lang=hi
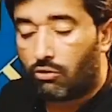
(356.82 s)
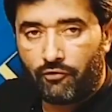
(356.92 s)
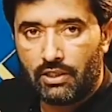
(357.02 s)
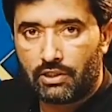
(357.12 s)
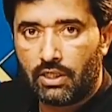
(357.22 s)
जो
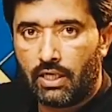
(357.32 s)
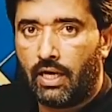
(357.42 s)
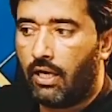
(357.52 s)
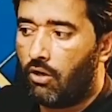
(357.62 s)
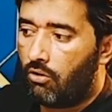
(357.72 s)
फिनिशिंग
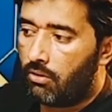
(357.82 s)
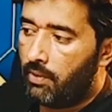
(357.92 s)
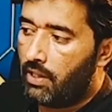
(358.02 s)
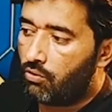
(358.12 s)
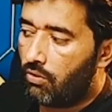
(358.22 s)
है और
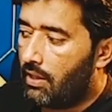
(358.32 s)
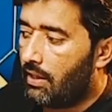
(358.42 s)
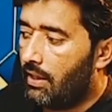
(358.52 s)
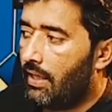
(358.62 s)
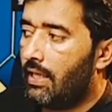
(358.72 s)
बिल्ड
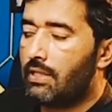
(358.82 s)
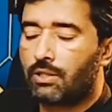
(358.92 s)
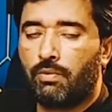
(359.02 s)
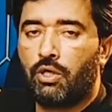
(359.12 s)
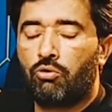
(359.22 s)
क्वालिटी है
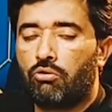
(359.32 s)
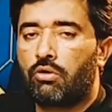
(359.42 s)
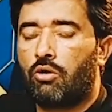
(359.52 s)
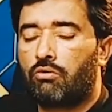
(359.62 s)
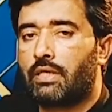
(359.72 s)
इसमें नो
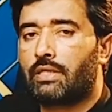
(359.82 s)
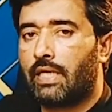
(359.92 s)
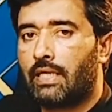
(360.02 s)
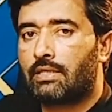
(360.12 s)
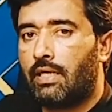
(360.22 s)
डाउट के
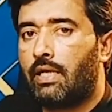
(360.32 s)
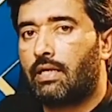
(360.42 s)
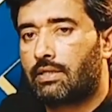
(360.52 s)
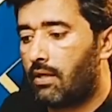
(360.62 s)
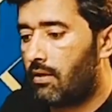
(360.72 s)
सैज ने
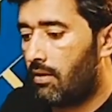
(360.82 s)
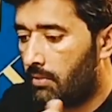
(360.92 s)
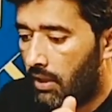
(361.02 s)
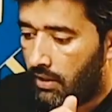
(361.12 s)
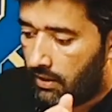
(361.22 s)
अच्छा काम
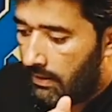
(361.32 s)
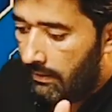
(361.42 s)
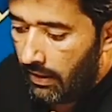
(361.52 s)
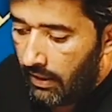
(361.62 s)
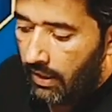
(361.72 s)
किया है
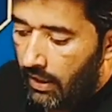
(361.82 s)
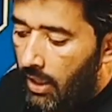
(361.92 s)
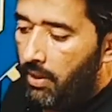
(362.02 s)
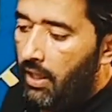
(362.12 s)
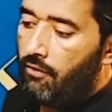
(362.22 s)

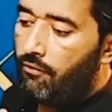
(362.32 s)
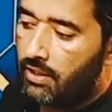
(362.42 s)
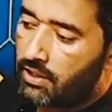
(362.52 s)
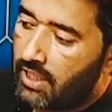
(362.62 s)
अभी ये फ्रंट